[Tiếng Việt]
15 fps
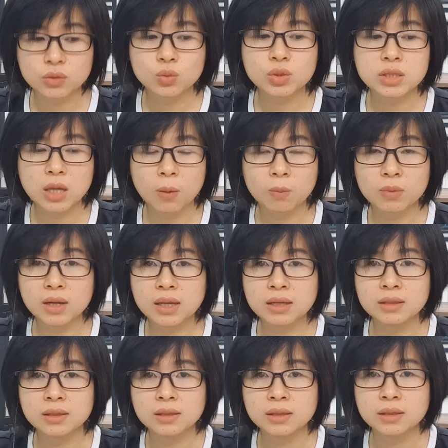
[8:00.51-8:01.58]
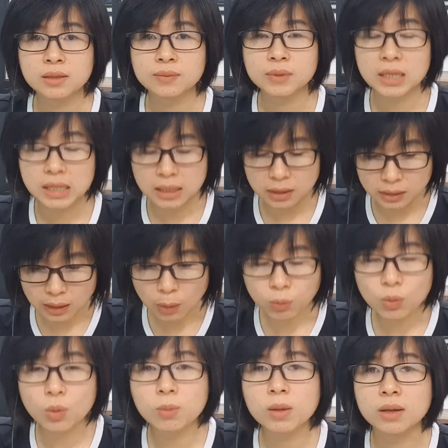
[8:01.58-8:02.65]
duỗi chồng lên thì cái tóc
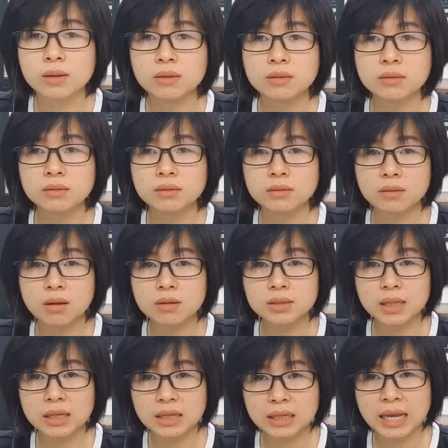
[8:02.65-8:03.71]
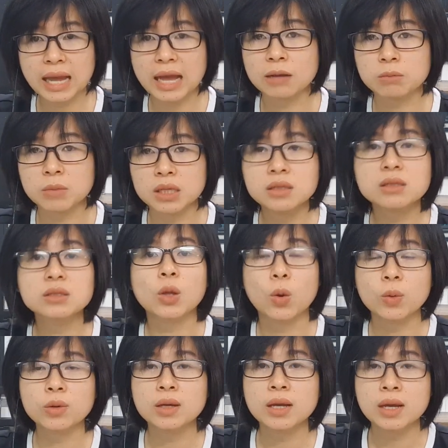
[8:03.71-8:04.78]
của mình nó sẽ càng bị hư
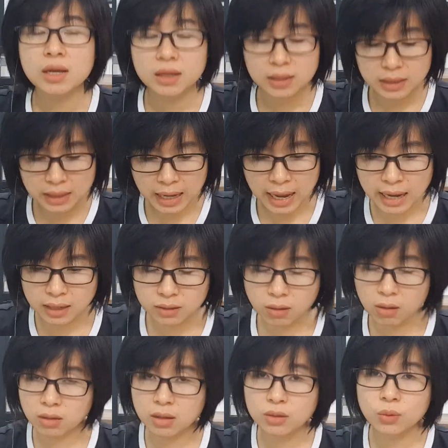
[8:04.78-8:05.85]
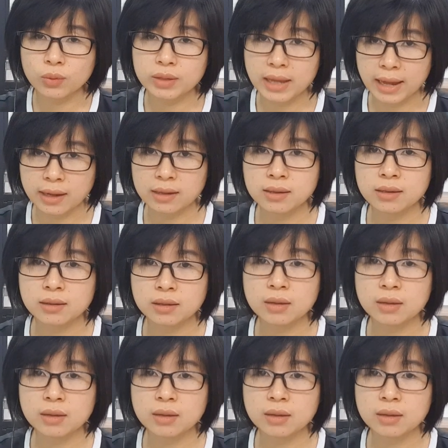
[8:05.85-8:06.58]
tổn, càng có cái độ giãn.